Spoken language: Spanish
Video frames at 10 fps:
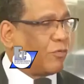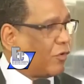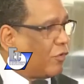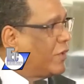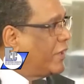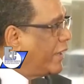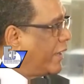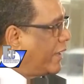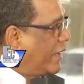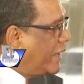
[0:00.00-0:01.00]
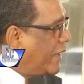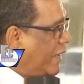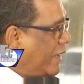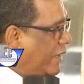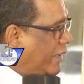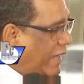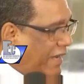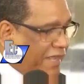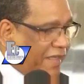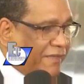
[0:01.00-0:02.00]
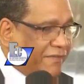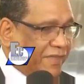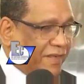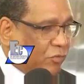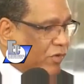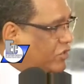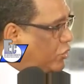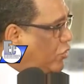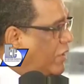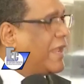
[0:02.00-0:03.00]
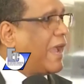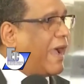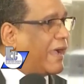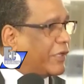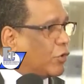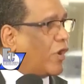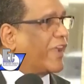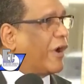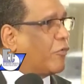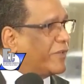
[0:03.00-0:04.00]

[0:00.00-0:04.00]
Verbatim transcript: diputado del PLD, y el portavoz de la bancada de diputados